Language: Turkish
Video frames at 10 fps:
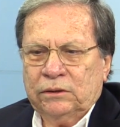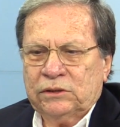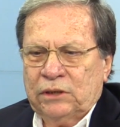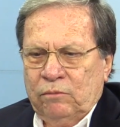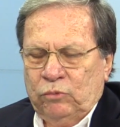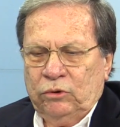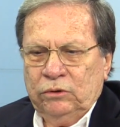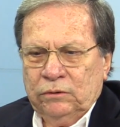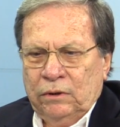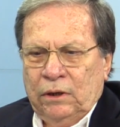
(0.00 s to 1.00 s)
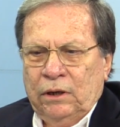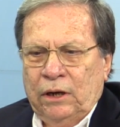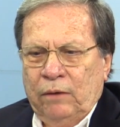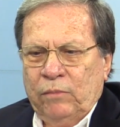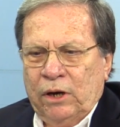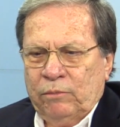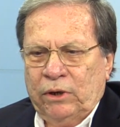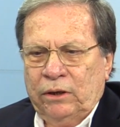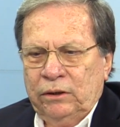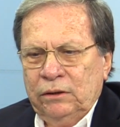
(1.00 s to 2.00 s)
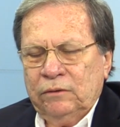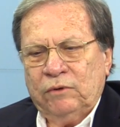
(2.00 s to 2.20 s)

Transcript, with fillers: İstanbul'un hem Marmara'nın